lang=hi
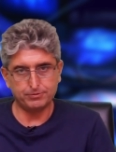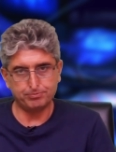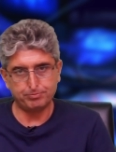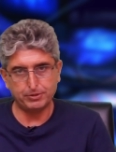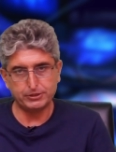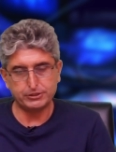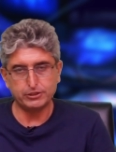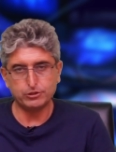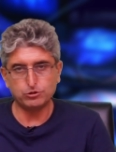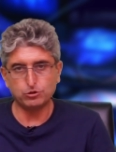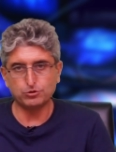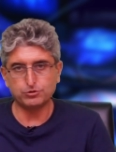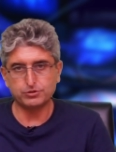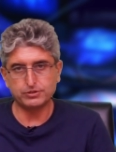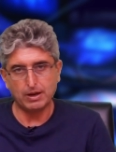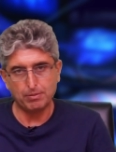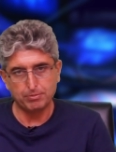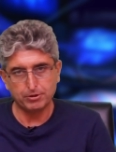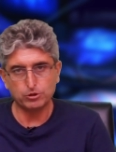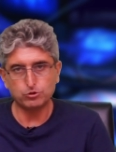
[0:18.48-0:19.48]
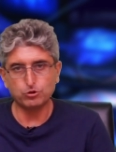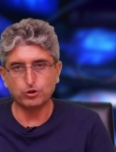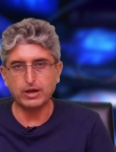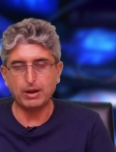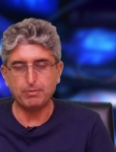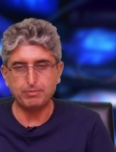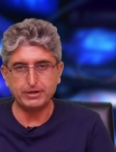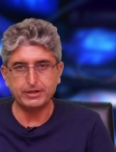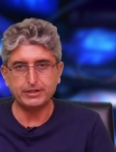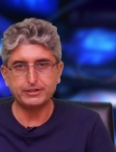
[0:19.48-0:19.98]
पिछली जो सबक जो
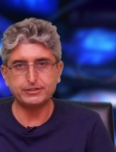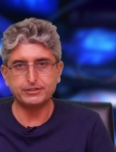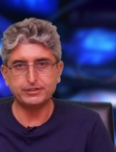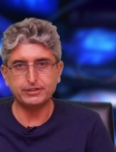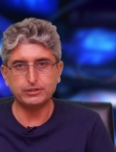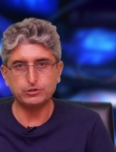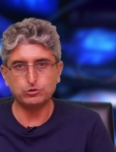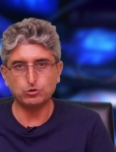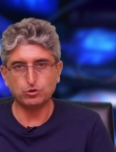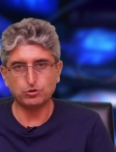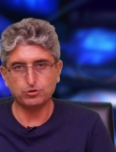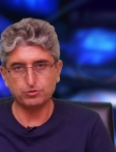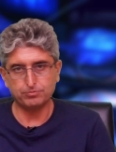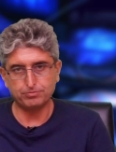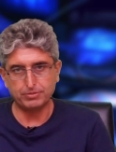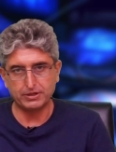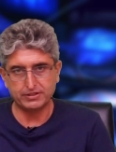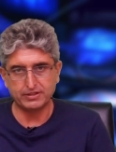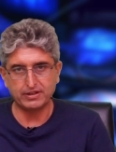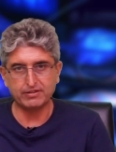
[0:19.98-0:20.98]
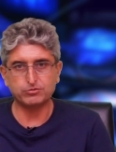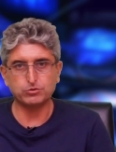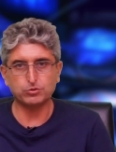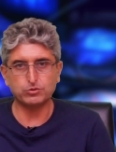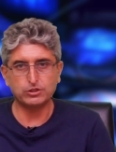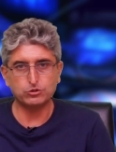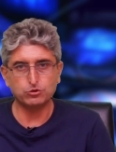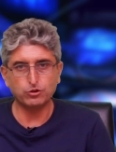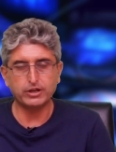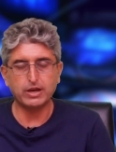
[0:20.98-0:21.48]
कैबिनेट थी जो बरतरफ
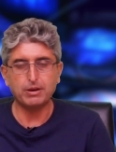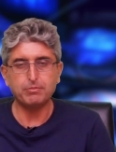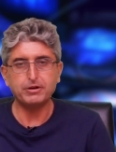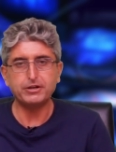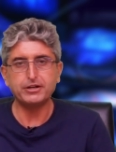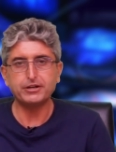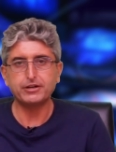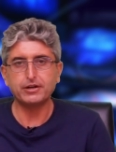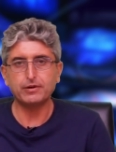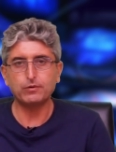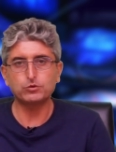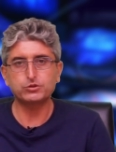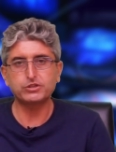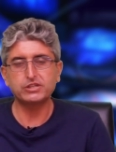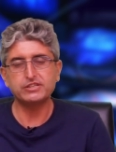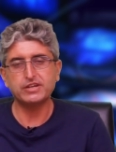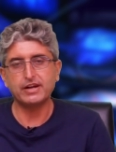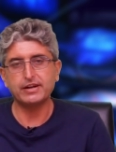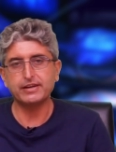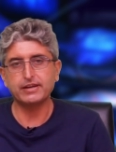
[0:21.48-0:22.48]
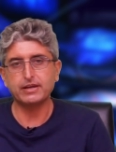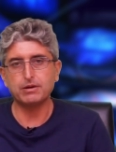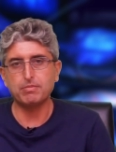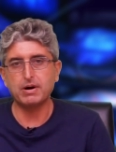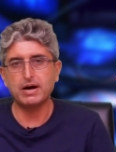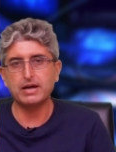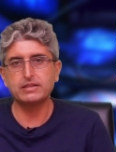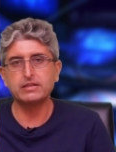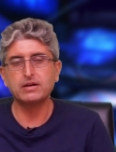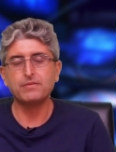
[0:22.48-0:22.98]
शुदा जो कैबिनेट है उसके जाने के
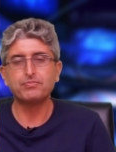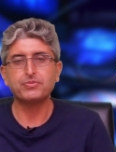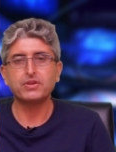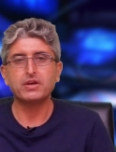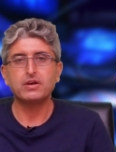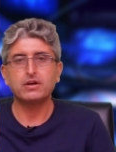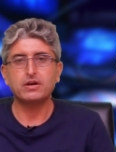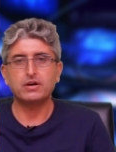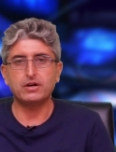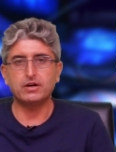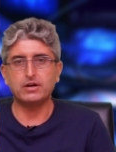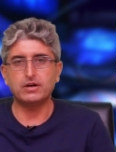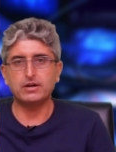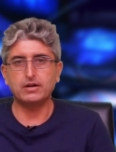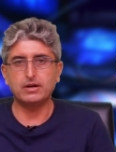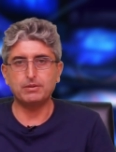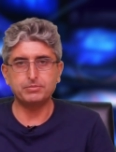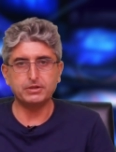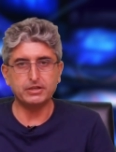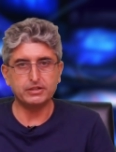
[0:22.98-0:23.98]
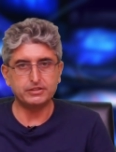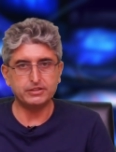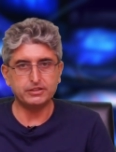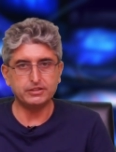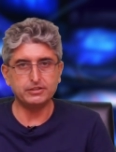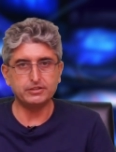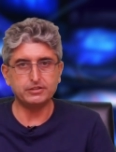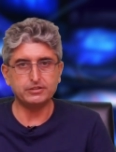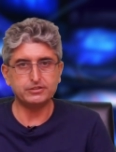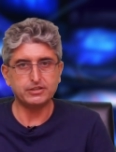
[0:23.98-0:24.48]
बाद अब ये
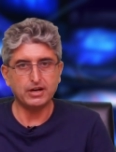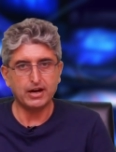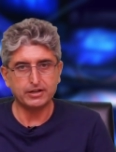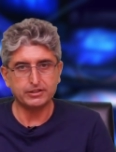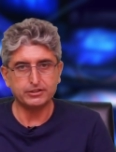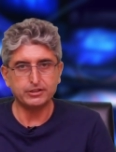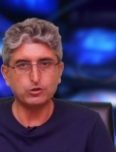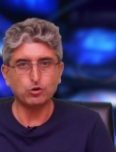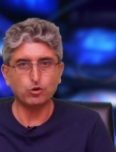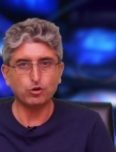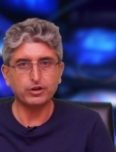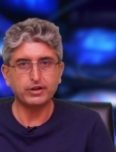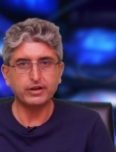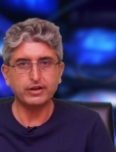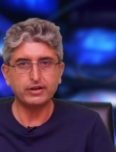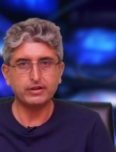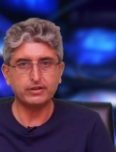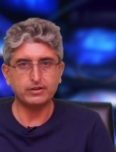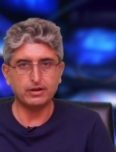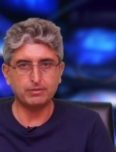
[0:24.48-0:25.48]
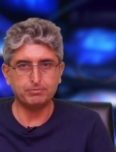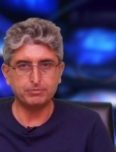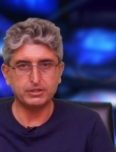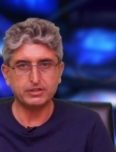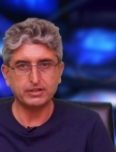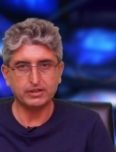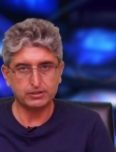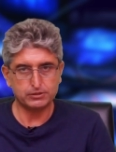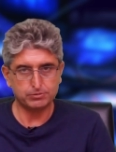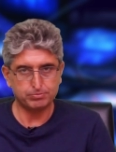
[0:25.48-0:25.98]
तीन चार दिन हो गए हैं अभी
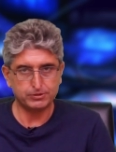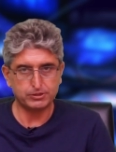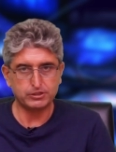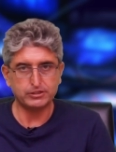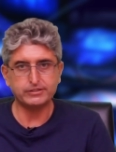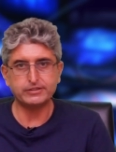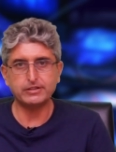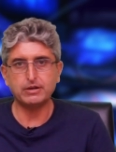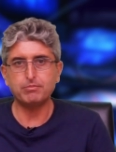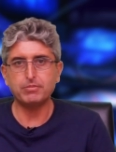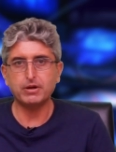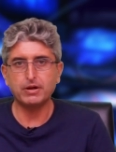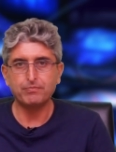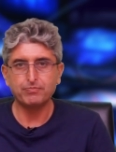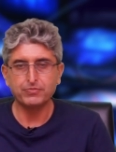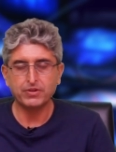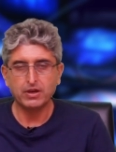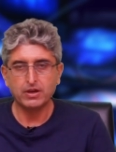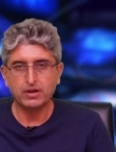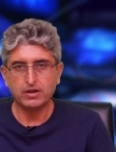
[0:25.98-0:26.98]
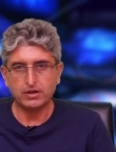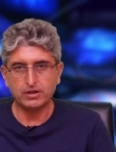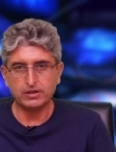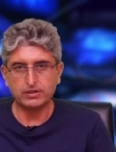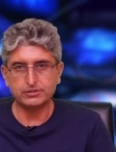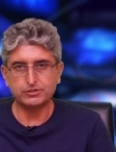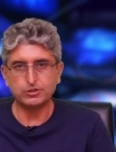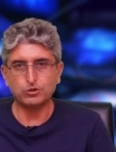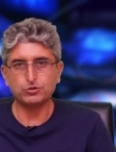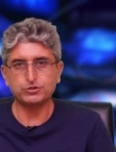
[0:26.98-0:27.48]
तक इस सिलसिले में
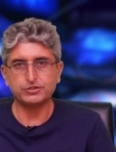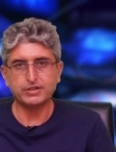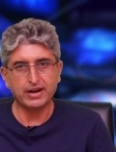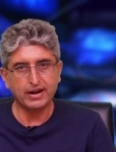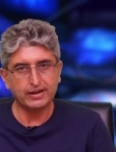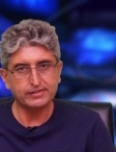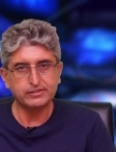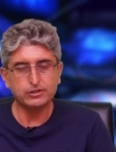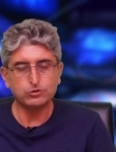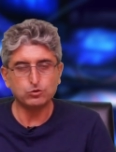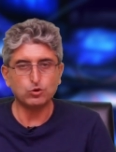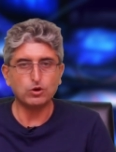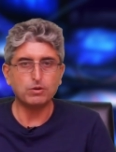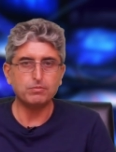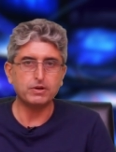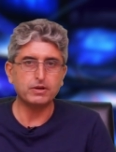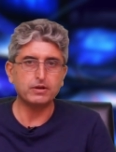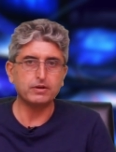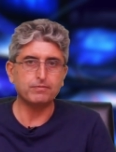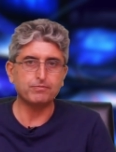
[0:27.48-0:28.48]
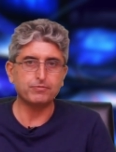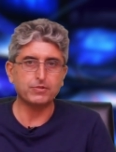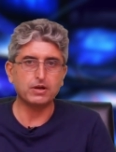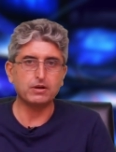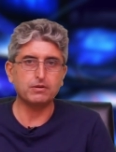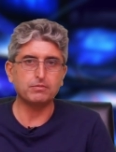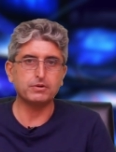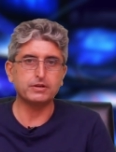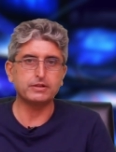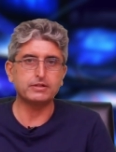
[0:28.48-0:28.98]
जो ज़रा से जो
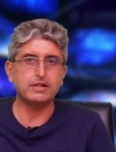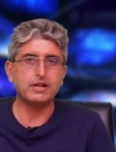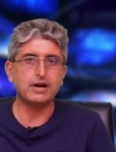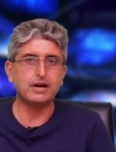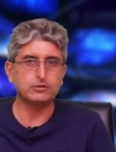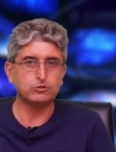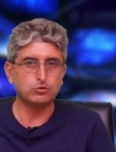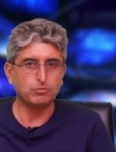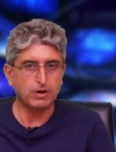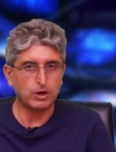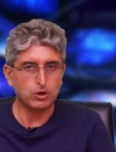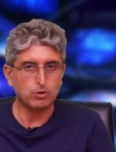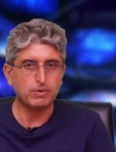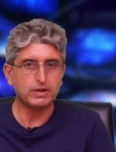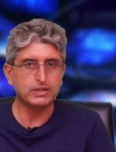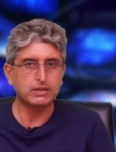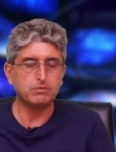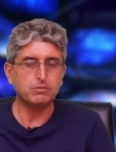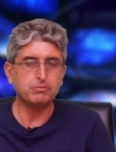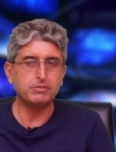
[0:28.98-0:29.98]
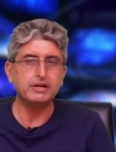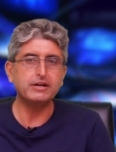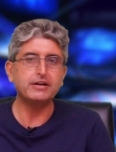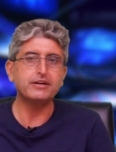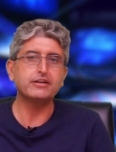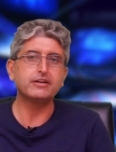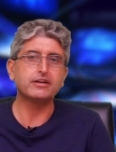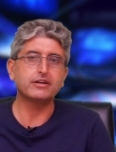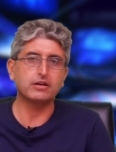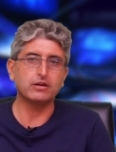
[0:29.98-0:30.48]
हमें इतलात जो मालूम हमें मिल
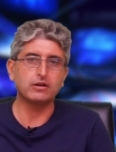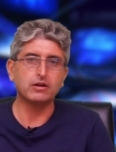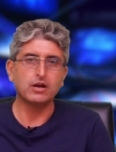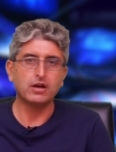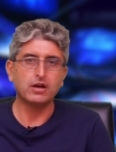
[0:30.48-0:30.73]
रही है कि